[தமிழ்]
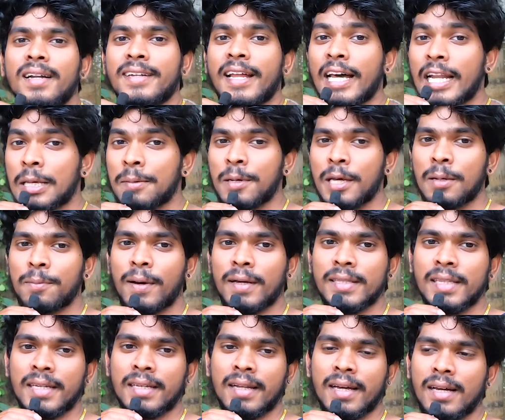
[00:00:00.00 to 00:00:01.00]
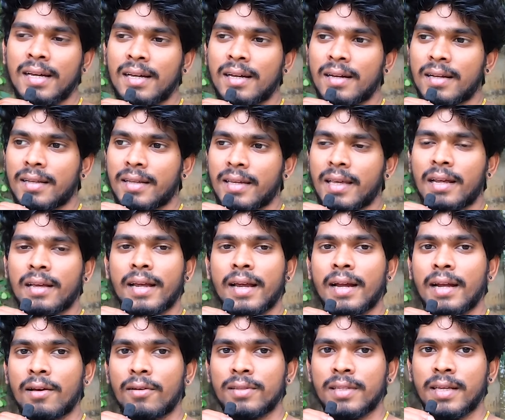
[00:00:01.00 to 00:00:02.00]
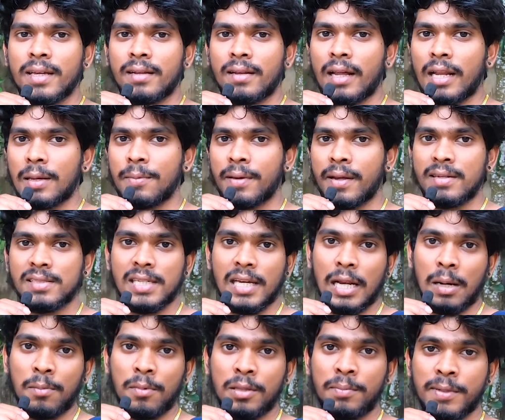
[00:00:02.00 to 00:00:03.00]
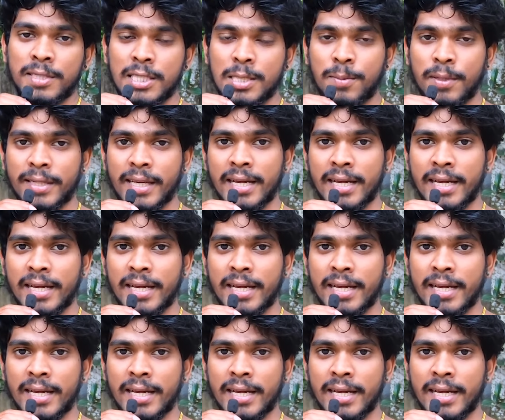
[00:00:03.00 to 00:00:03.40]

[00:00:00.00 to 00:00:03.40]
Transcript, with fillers: நிறைய பேர் பார்த்தீங்கன்னா எனக்கு எங்கிட்ட வந்து நிறைய பேர் இன்ஸ்டாகிராம் வந்து மெசேஜ் பண்ணி